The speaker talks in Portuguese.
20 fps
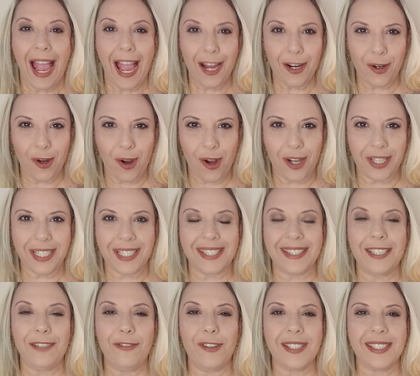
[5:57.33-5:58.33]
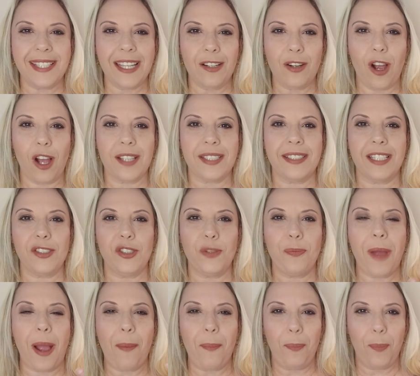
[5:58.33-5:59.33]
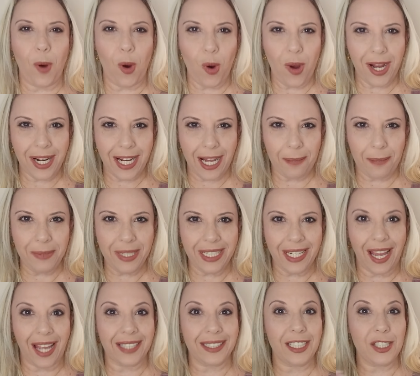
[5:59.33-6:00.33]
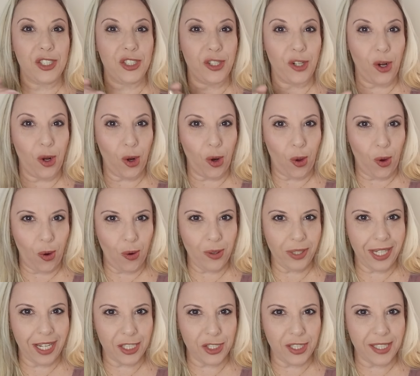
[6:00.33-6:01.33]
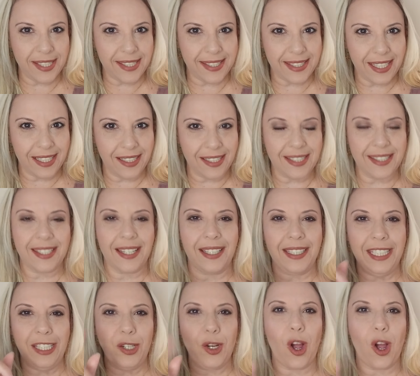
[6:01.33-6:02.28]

Agora, se você gosta de uma boa caminhada de longa distância e